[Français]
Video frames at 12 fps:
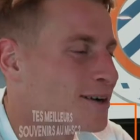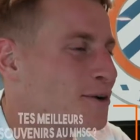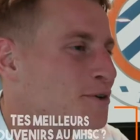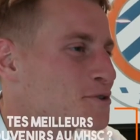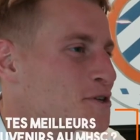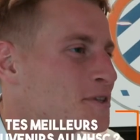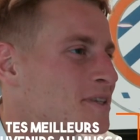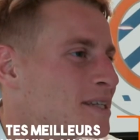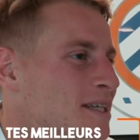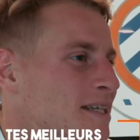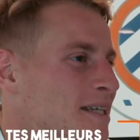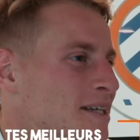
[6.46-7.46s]
alors en jeune,
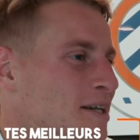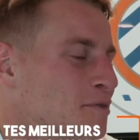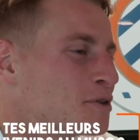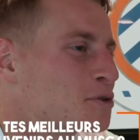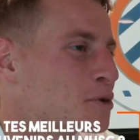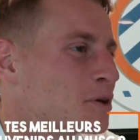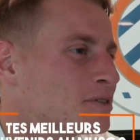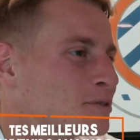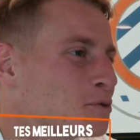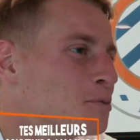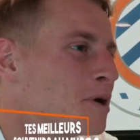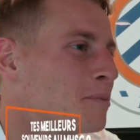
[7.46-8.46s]
c'est euh, la victoire
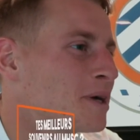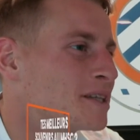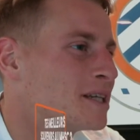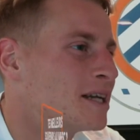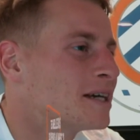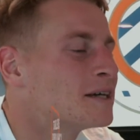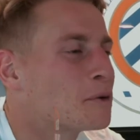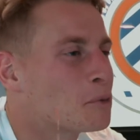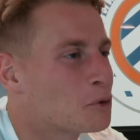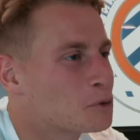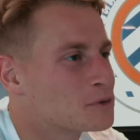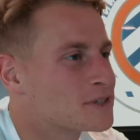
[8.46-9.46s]
en Coupe Gambardella et en
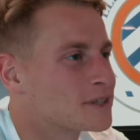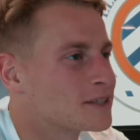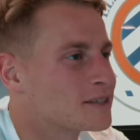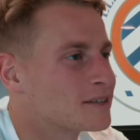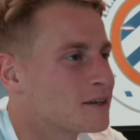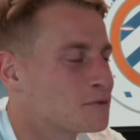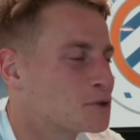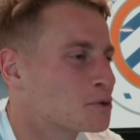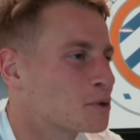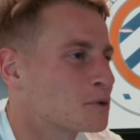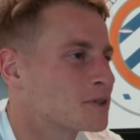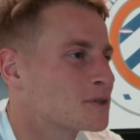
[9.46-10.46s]
pro, c'est euh, la
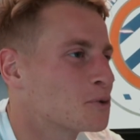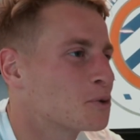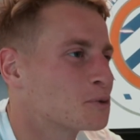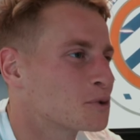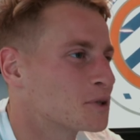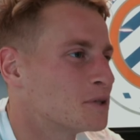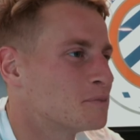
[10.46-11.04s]
victoire 3-0 contre